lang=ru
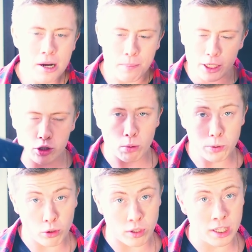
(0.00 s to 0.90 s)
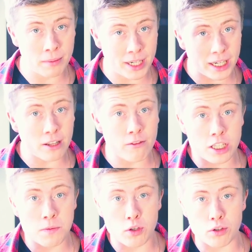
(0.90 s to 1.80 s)
При том, что Snapdragon
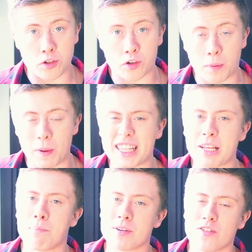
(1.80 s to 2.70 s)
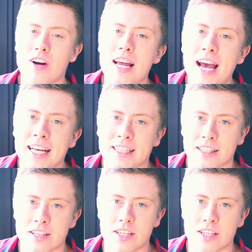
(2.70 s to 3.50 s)
845 позволяет это